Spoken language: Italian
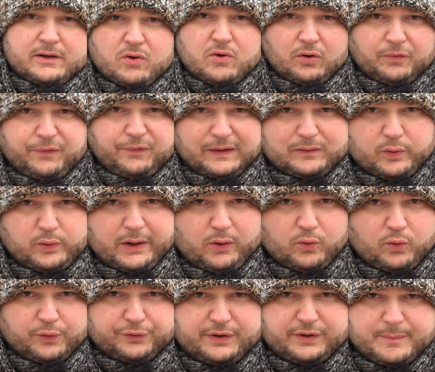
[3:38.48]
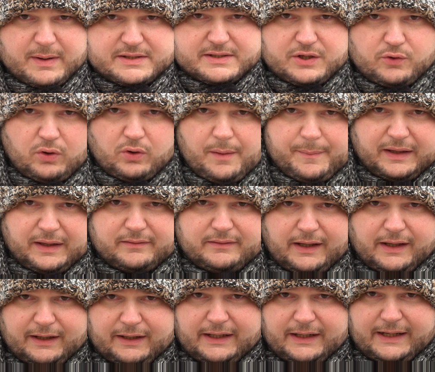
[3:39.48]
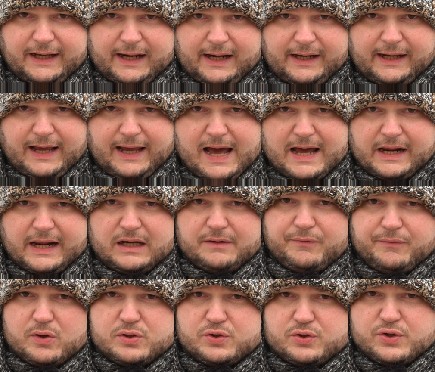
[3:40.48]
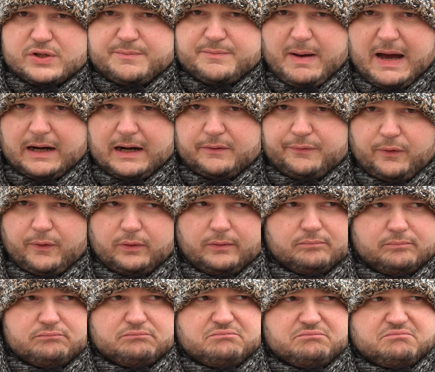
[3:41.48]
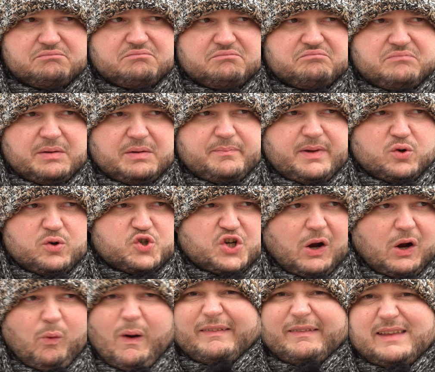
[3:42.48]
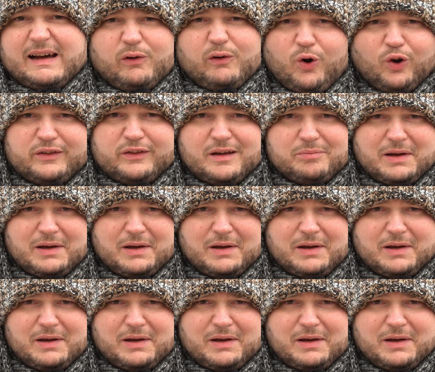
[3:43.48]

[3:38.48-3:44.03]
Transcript: non ho fatto i conti ma sicuramente ricaricare il vostro smartphone almeno 50 volte